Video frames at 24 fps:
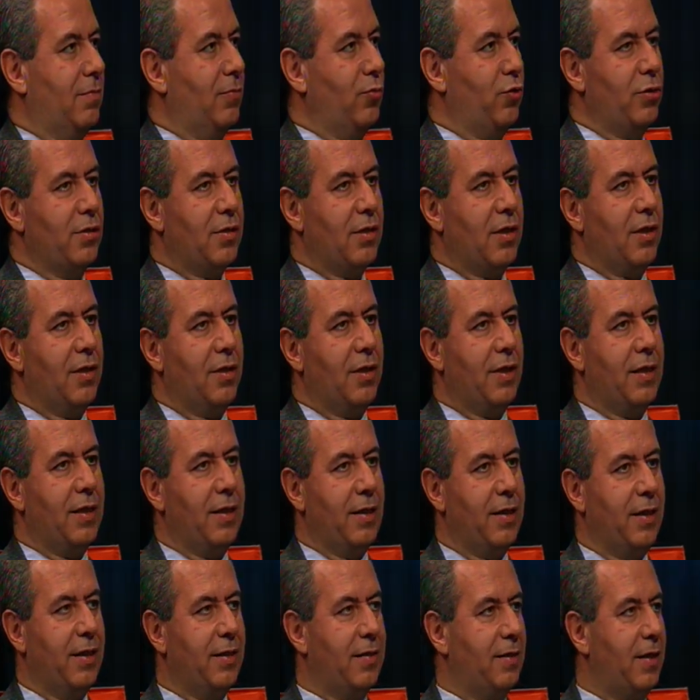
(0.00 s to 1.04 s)
bu
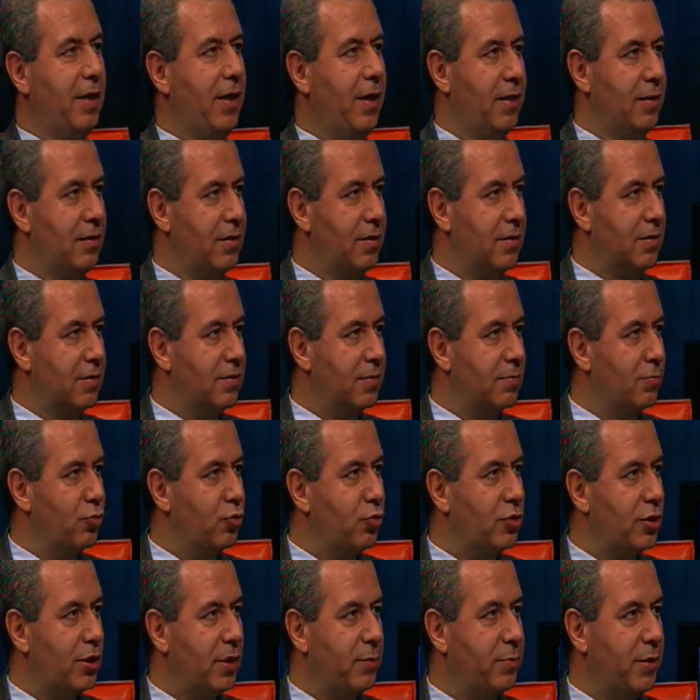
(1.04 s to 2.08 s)
insanlardan etkilendiniz, bu
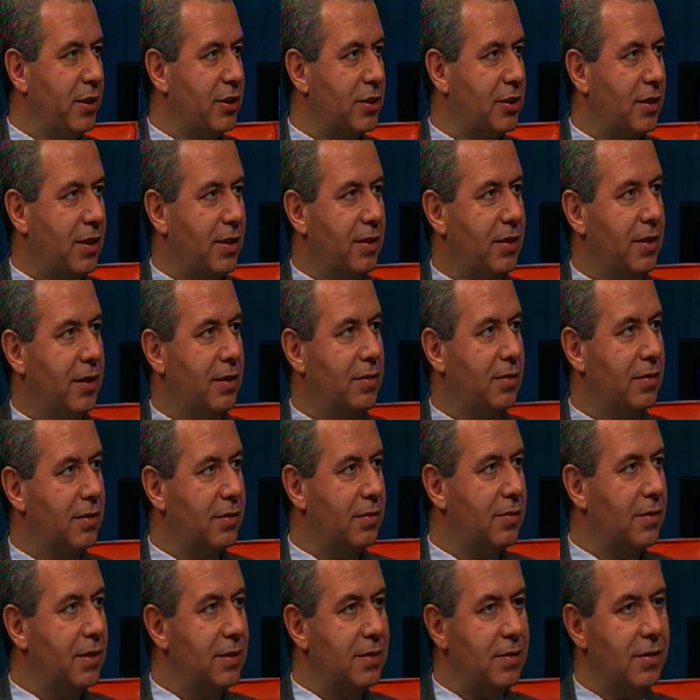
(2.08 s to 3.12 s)
işe başlarken
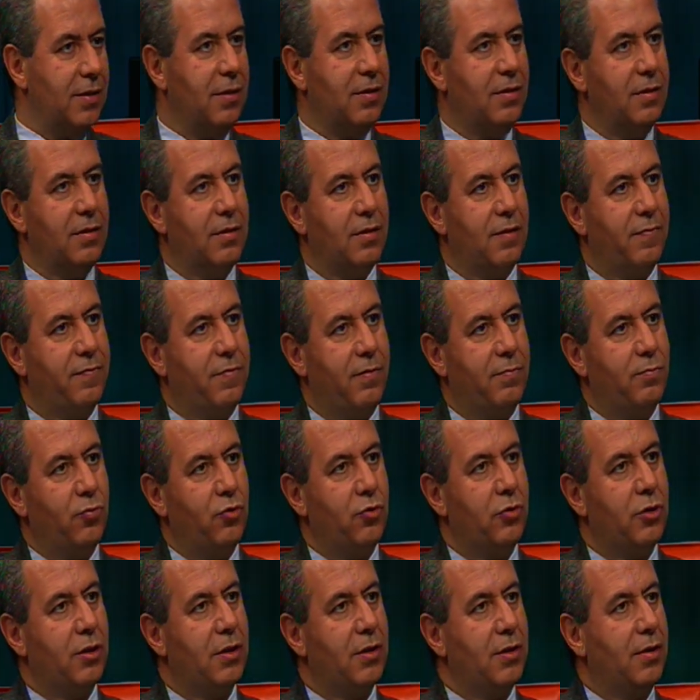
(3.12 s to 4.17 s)
nasıl girdiniz efendim
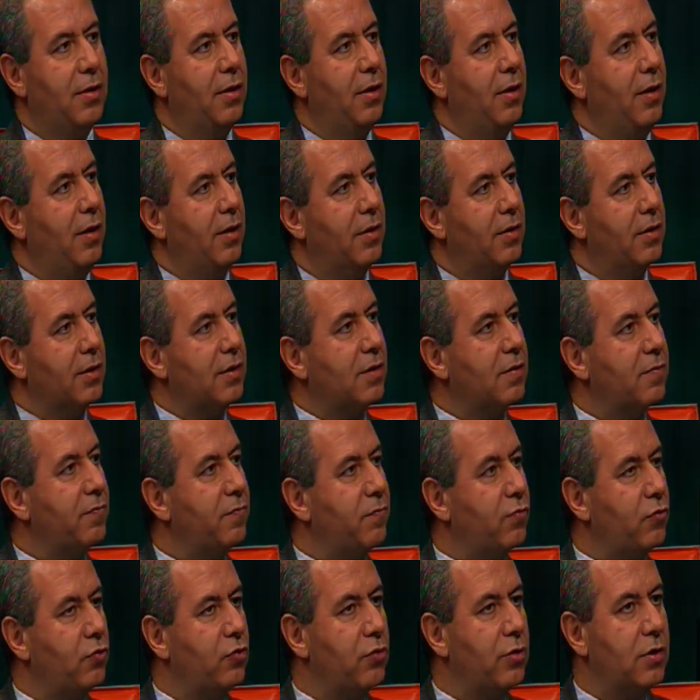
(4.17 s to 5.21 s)
bu işe? Nasıl
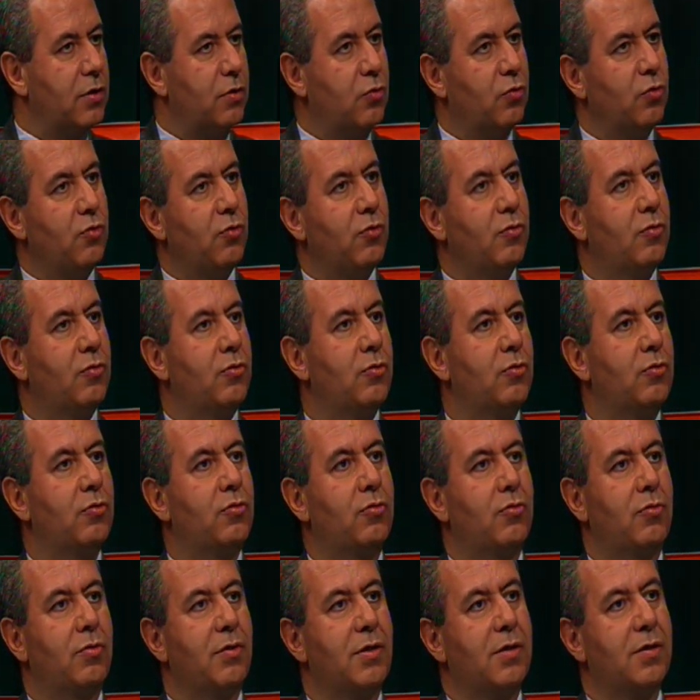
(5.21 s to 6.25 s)
fütürist oldunuz?
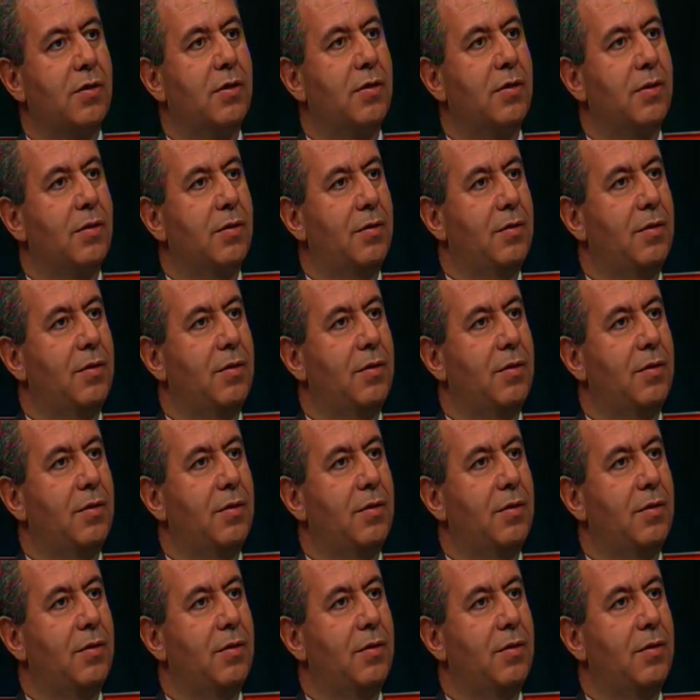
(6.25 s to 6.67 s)
Nasıl